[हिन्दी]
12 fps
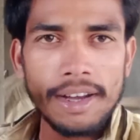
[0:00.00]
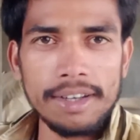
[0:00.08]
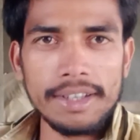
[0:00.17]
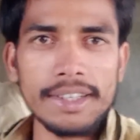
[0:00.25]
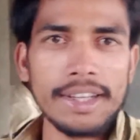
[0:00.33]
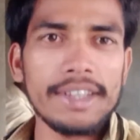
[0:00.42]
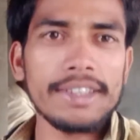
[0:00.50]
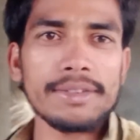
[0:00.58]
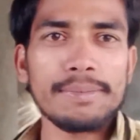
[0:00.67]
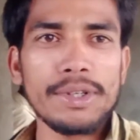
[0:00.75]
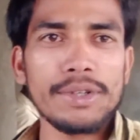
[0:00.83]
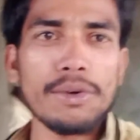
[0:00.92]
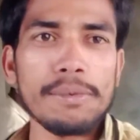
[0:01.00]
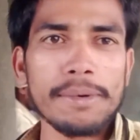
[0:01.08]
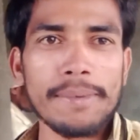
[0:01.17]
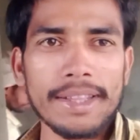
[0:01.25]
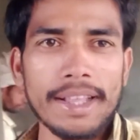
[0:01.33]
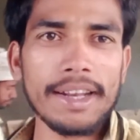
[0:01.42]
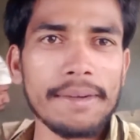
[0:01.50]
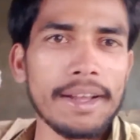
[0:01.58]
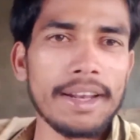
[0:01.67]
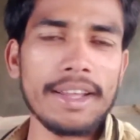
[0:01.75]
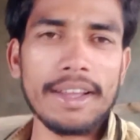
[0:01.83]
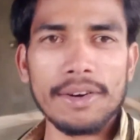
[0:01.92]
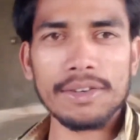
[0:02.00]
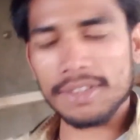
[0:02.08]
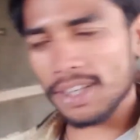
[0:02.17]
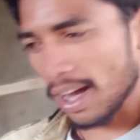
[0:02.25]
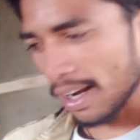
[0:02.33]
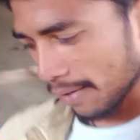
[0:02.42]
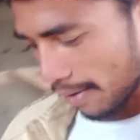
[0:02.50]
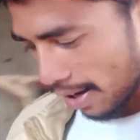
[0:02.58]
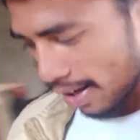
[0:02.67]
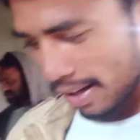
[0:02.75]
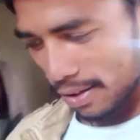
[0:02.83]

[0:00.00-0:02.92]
डिटेल हाँ, इस वीडियो हाँ। में बताने वाले हैं और सिखाने वाले